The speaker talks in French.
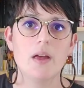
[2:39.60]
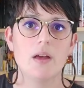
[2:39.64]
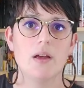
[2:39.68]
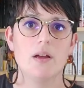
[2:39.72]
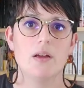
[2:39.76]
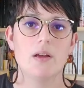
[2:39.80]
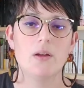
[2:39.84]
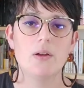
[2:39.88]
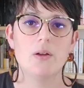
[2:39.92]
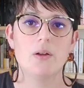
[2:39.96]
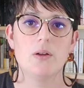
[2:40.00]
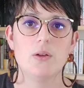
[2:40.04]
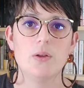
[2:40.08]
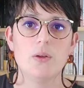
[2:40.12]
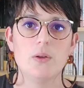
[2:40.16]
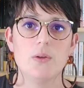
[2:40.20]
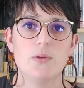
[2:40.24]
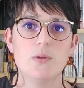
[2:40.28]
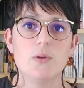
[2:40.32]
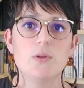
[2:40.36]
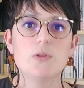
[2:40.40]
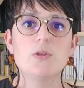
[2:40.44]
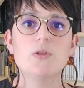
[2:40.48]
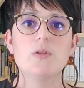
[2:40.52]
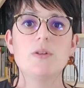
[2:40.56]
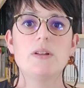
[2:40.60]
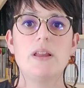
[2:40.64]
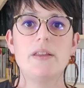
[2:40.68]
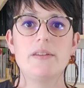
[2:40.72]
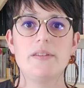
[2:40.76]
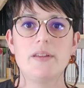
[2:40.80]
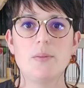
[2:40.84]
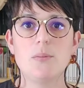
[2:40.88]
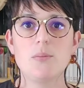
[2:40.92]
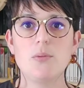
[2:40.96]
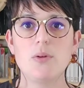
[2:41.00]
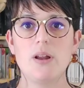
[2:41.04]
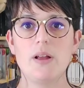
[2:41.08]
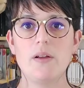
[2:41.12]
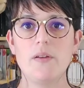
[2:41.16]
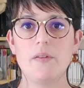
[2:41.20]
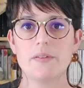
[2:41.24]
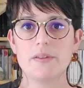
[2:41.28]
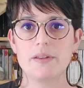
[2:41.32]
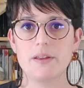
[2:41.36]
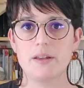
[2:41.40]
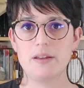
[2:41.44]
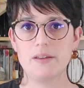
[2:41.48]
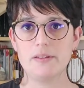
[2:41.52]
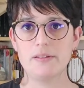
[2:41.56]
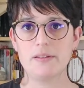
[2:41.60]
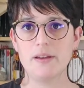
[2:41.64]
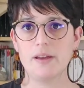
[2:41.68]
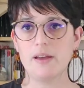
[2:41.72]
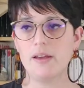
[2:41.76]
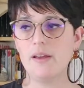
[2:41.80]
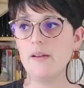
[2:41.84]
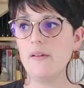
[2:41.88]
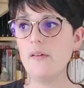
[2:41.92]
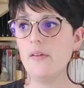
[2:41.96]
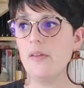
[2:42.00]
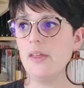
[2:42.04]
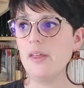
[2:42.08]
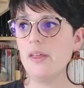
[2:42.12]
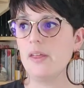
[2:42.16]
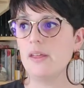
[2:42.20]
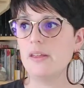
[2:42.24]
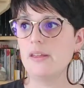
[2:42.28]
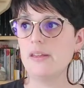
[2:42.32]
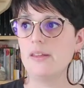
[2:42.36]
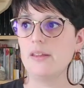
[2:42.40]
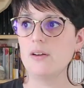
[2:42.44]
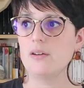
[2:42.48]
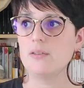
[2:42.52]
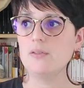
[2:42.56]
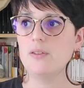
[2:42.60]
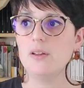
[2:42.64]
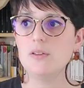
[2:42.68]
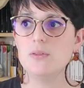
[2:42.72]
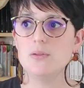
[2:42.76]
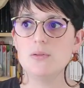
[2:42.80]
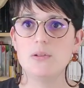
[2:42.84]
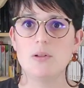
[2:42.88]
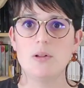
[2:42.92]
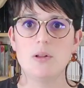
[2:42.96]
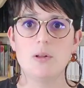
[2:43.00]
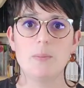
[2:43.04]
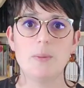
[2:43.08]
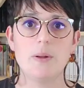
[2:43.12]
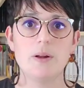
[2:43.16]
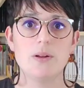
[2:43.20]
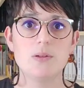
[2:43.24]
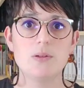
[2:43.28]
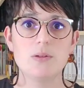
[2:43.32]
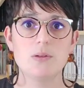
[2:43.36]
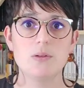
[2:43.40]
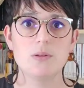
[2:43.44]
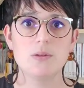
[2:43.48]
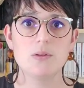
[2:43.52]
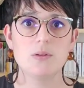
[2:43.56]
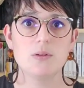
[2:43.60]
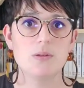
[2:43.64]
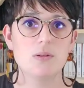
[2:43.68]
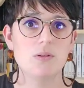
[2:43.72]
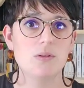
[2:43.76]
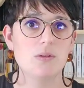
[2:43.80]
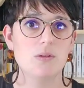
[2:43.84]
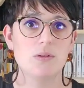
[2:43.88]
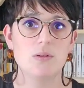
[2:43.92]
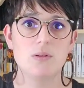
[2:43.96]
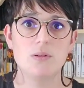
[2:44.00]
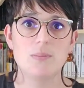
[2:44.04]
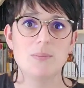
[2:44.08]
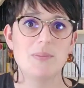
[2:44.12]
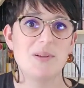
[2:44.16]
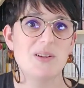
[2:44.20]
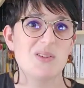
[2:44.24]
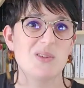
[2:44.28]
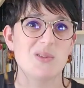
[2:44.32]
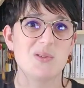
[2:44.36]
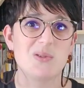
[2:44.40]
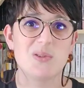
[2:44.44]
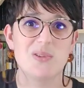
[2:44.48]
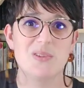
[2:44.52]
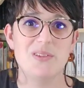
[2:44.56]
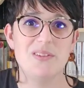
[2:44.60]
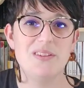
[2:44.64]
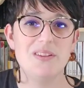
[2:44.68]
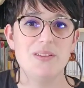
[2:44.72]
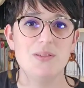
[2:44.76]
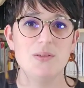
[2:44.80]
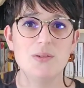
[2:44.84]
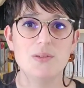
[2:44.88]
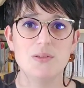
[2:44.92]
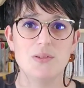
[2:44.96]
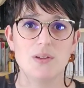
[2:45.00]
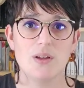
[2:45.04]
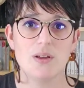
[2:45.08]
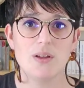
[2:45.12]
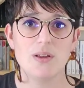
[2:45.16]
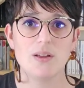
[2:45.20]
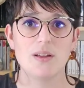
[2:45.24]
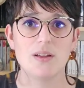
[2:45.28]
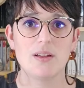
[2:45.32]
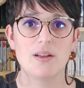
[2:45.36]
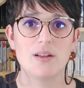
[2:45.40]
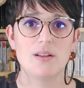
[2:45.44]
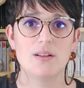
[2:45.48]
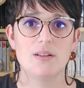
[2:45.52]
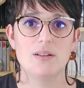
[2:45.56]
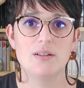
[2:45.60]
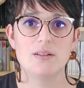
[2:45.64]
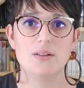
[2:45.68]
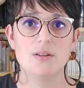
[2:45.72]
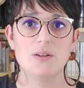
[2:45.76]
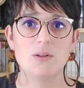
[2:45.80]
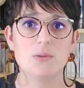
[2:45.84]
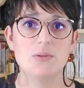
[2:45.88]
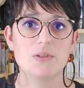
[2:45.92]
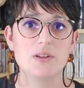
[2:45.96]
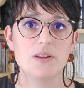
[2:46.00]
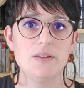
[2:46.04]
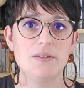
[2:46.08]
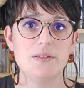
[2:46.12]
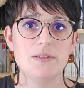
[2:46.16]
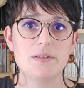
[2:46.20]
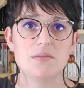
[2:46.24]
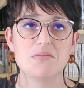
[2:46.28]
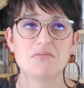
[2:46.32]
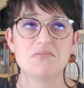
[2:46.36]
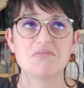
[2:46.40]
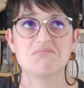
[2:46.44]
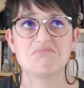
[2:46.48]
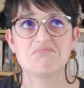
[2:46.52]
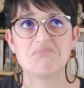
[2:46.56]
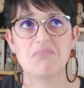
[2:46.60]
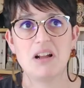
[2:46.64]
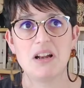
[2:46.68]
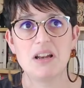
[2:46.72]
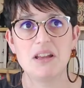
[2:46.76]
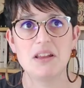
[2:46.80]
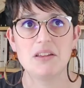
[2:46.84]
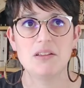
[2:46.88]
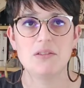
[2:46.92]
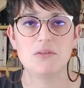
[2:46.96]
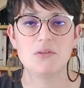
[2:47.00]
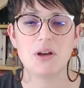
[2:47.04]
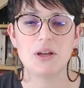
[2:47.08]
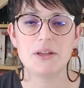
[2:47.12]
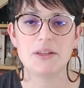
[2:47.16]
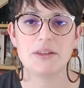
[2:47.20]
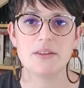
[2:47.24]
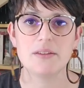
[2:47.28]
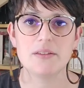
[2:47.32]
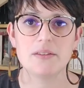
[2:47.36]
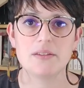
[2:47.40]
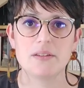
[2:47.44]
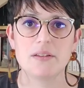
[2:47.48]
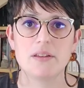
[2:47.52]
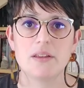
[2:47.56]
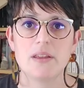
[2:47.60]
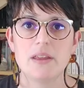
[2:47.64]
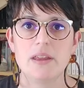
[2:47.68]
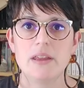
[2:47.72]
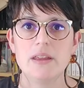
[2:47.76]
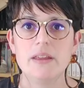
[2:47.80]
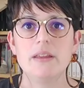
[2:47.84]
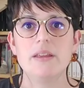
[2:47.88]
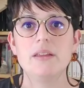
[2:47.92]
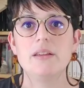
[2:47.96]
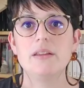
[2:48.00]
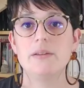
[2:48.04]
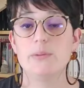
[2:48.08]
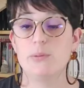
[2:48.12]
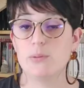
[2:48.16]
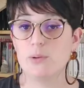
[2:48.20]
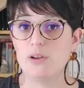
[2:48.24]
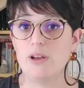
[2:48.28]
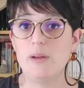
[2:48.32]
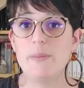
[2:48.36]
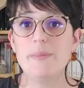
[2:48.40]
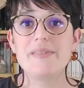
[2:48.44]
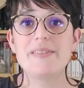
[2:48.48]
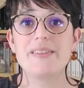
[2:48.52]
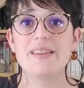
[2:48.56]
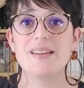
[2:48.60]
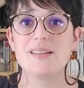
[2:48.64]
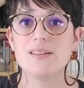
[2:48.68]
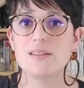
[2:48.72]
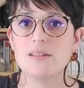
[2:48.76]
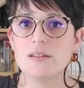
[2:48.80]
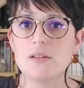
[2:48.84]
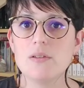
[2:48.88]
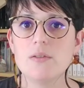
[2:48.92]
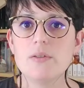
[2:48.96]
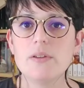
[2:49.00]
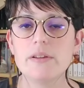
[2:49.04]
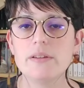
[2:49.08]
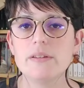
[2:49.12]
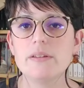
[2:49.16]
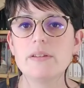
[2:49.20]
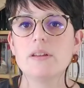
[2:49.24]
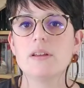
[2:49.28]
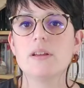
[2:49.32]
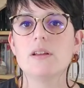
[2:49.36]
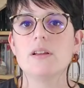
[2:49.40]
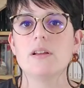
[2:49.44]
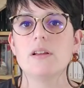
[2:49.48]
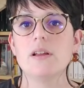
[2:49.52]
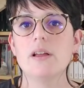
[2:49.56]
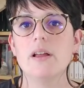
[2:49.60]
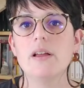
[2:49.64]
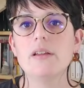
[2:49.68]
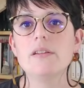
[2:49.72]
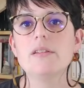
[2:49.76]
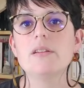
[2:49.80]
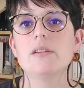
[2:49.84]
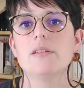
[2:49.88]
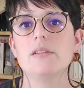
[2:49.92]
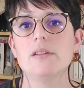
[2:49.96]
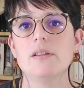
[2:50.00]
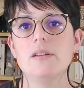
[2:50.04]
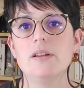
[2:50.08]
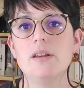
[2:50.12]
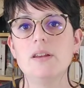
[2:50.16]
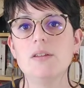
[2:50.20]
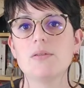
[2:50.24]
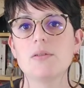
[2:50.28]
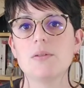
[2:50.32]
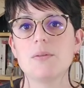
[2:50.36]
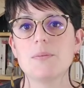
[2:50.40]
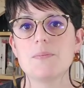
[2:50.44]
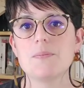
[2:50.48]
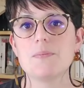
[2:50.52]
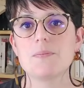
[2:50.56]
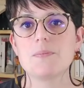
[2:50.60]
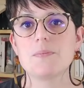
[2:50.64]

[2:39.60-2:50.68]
euh, sur le devant de la scène pour la rentrée littéraire. Et en fait, on en parle que, on parle que de 10 auteurs, autrices, allez, voir 15, sur quand même 521 à sortir des livres.